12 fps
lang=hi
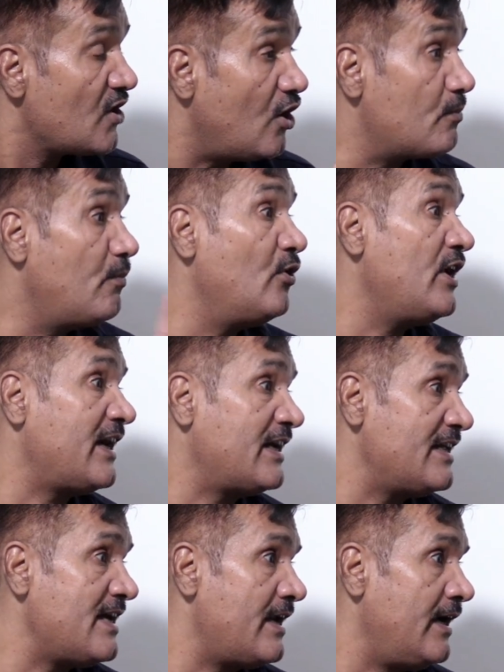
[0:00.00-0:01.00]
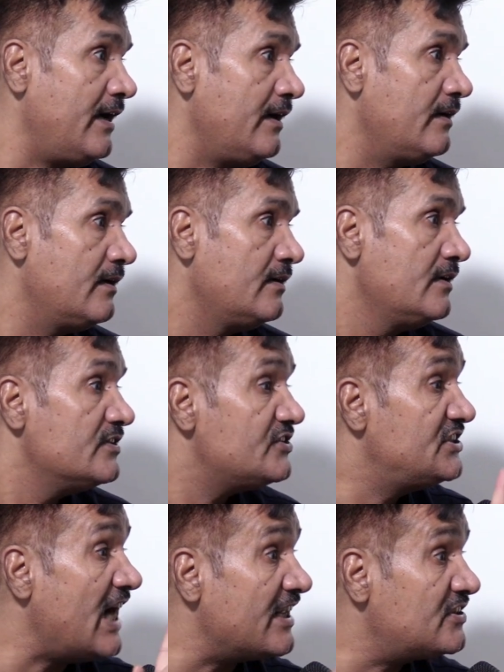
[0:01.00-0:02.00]
और बोया क्या जा रहा है
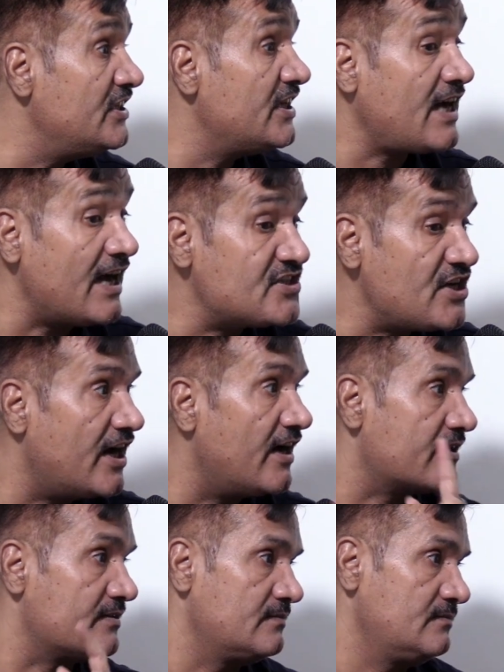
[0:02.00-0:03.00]
जाति का जहर